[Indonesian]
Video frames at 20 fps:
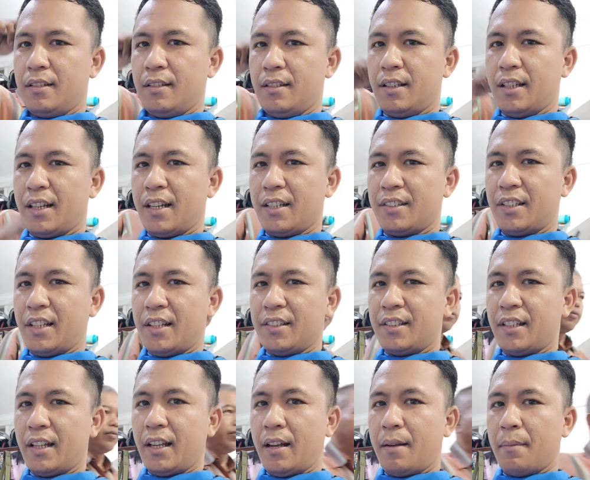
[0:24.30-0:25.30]
ya enggak
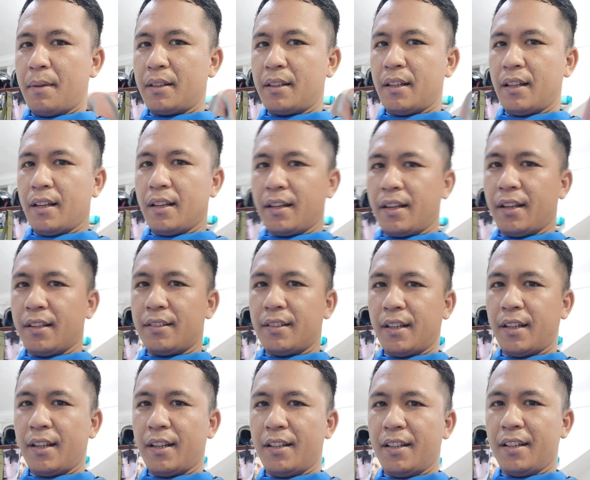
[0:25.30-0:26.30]
jelek-jelek amat lah kayak
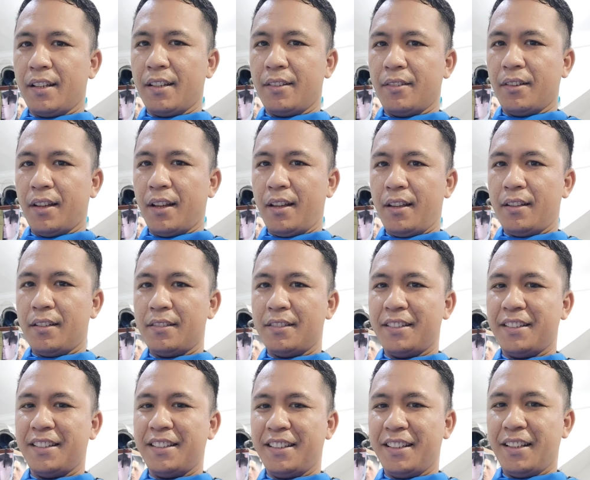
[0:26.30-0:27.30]
saya ini gitu ya.
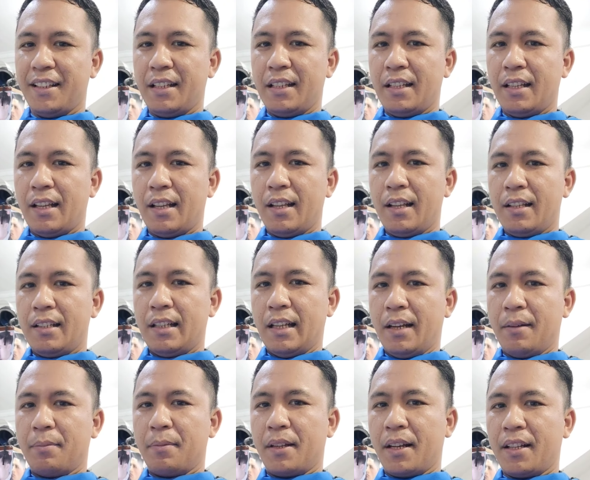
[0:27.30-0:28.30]

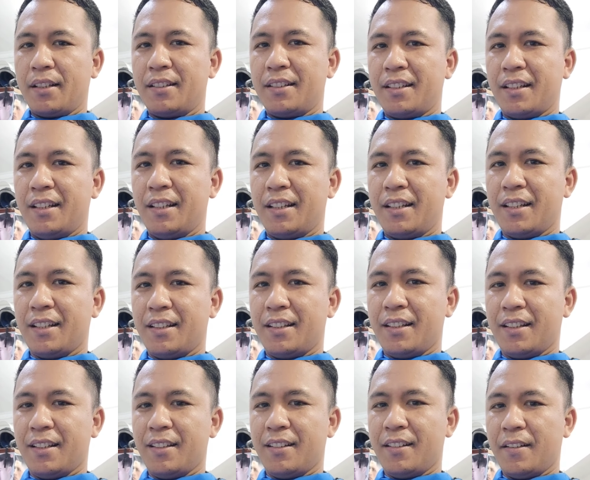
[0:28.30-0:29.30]
Saya upgrade sedikit
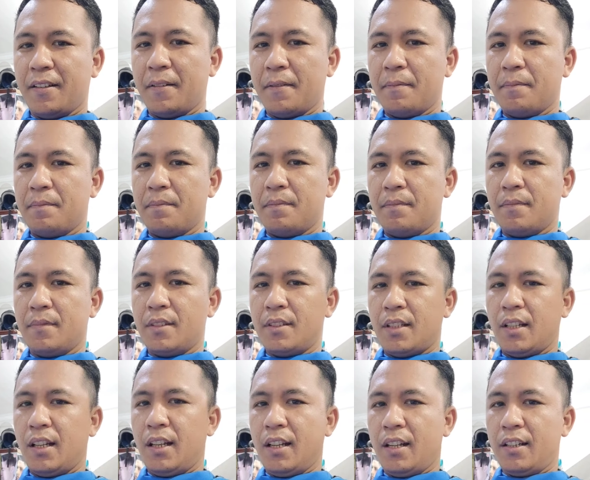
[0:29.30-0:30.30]
gitu
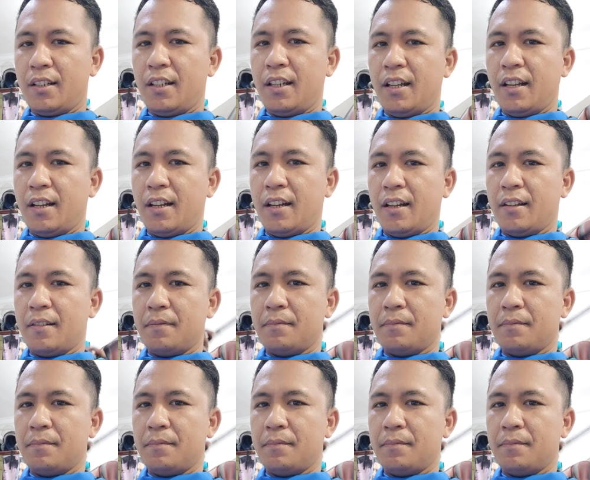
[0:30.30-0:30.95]
senang dia